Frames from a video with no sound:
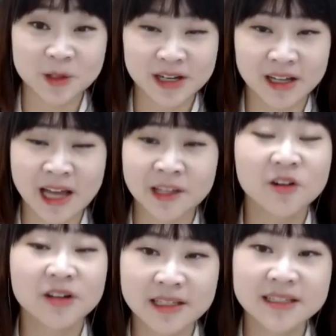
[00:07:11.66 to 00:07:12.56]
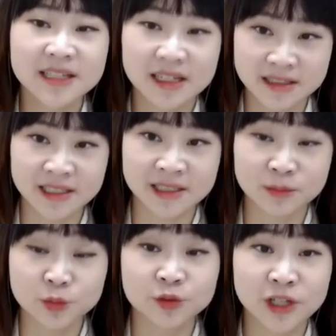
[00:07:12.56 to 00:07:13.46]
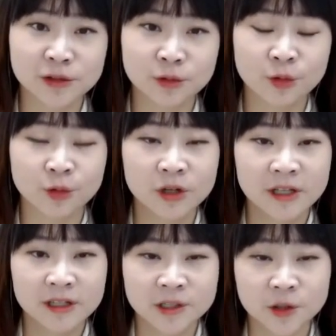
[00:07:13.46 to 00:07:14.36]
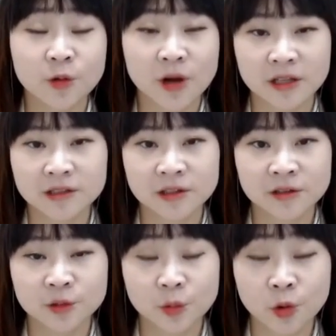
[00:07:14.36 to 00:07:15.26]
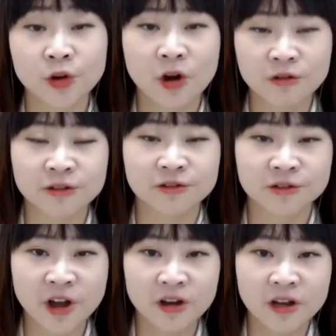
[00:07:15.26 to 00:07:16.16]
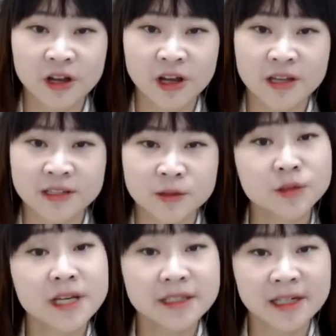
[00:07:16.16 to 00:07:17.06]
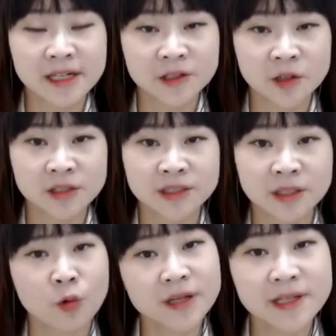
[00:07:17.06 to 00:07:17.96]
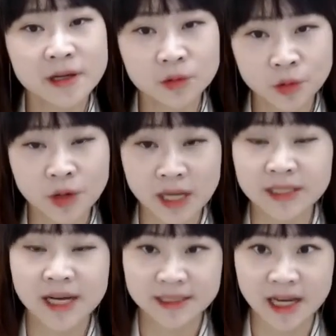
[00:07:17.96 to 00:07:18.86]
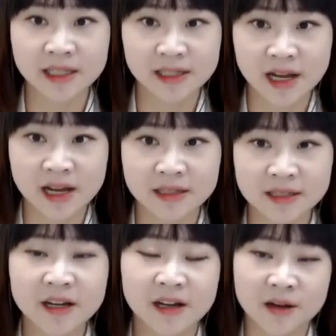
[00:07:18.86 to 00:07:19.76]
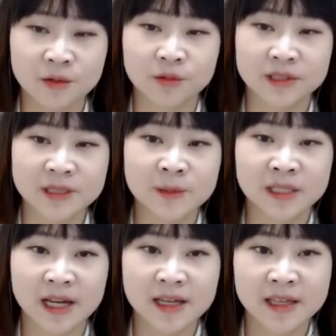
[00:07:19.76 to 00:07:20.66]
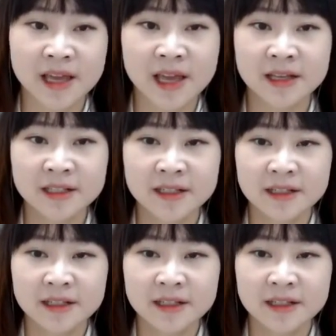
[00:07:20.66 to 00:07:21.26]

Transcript: 취약한 안경 렌즈 같은 부분에도 음. 적용 가능성을 좀 고려하고 있고요. 이제 소재에 따라서는 이제 옥외 사용도 가능하지 않을까 생각하고 있습니다. 이게